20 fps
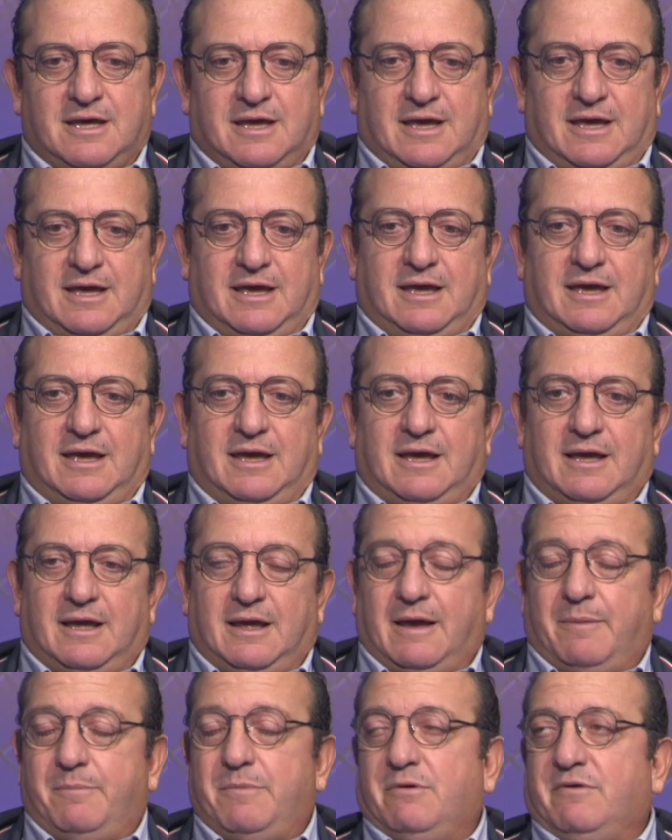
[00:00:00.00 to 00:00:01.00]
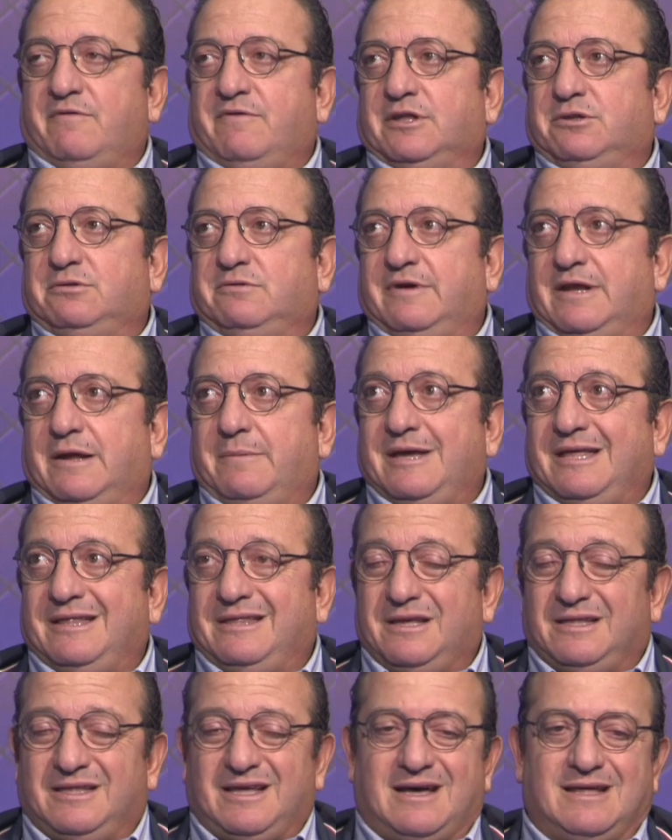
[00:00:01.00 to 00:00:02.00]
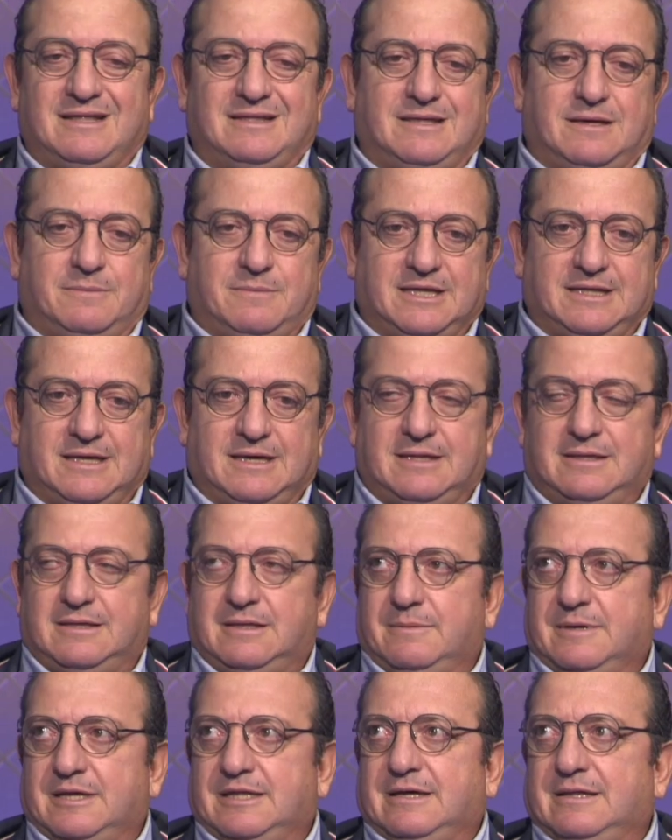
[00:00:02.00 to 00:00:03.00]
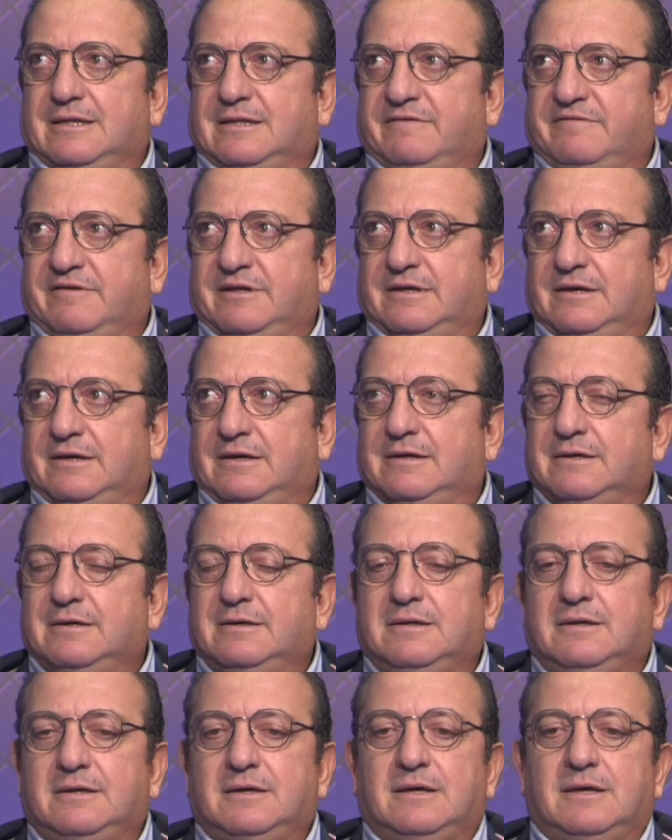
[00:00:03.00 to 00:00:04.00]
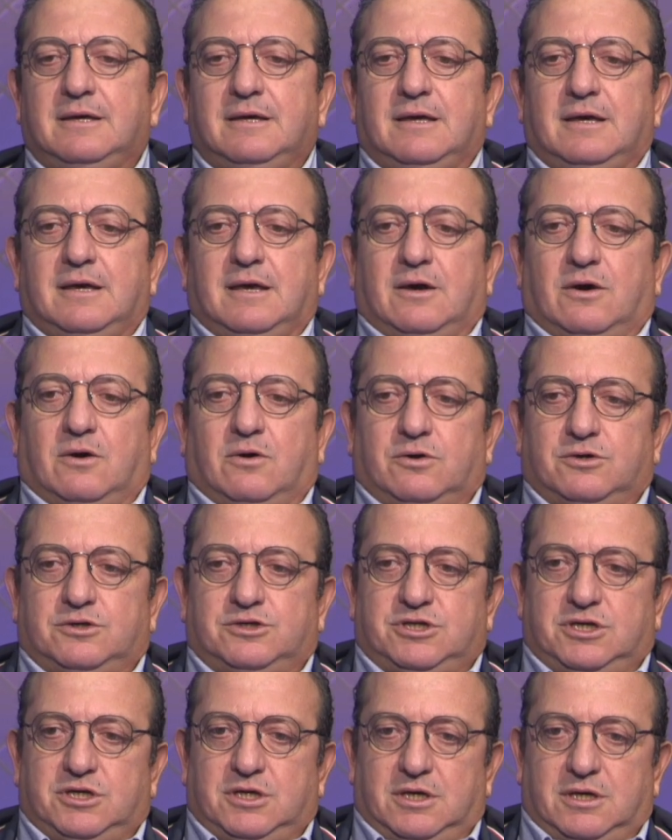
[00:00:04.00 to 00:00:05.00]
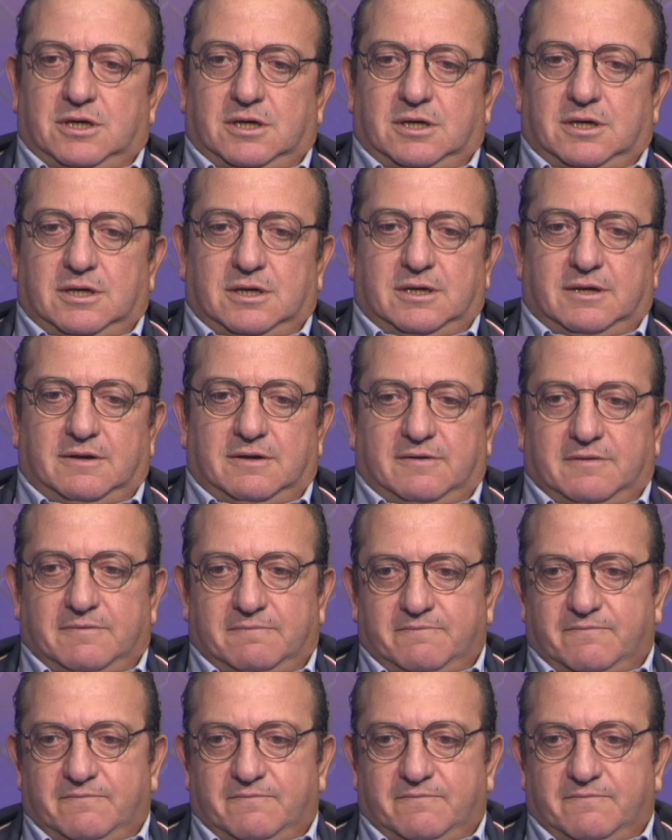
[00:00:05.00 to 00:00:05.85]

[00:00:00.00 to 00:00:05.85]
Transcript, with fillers: e abbiamo fatto veramente tanta ma tanta ma tanta fatica. Oggi